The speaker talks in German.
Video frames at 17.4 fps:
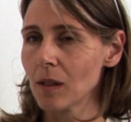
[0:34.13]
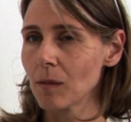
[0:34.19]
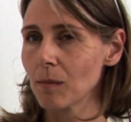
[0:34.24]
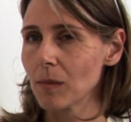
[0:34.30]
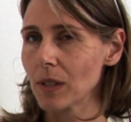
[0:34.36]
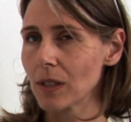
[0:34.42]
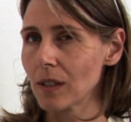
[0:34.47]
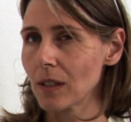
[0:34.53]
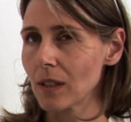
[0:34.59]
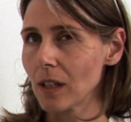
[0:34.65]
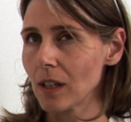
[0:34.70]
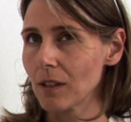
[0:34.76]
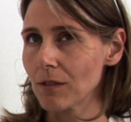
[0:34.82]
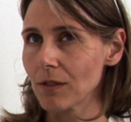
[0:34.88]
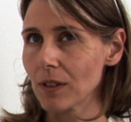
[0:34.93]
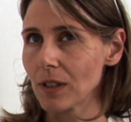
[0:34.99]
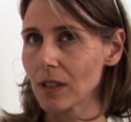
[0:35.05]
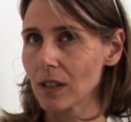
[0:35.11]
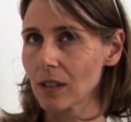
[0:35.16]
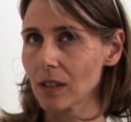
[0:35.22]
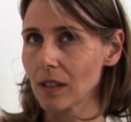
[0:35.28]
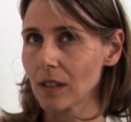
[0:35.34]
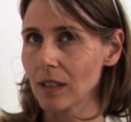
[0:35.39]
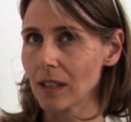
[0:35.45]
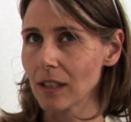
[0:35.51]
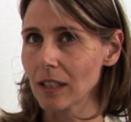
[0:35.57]
man einfach
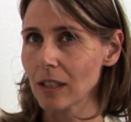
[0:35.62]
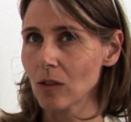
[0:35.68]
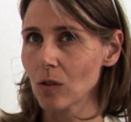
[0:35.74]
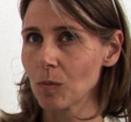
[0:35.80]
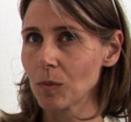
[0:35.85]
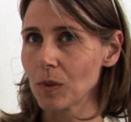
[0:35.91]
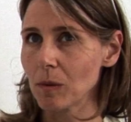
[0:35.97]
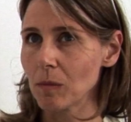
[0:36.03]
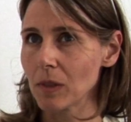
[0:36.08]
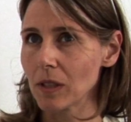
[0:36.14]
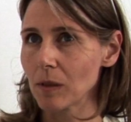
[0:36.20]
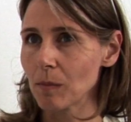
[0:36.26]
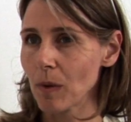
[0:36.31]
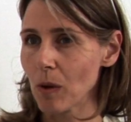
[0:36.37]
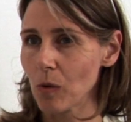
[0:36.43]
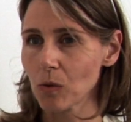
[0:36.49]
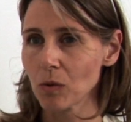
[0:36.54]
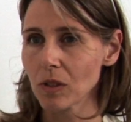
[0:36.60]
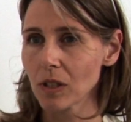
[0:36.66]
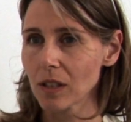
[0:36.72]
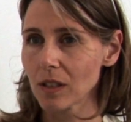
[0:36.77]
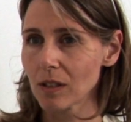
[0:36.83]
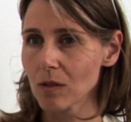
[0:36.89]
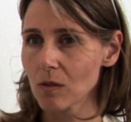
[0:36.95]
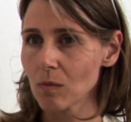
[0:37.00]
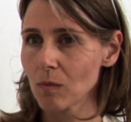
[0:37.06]
energieoptimiert bauen
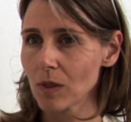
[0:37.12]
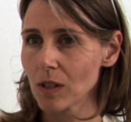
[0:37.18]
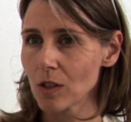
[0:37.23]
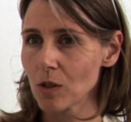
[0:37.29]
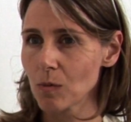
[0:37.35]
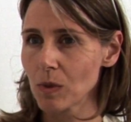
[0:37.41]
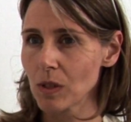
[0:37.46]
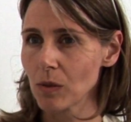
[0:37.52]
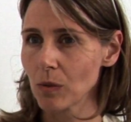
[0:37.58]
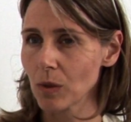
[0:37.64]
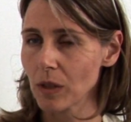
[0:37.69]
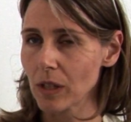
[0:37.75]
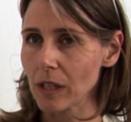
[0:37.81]
kann zum Beispiel oder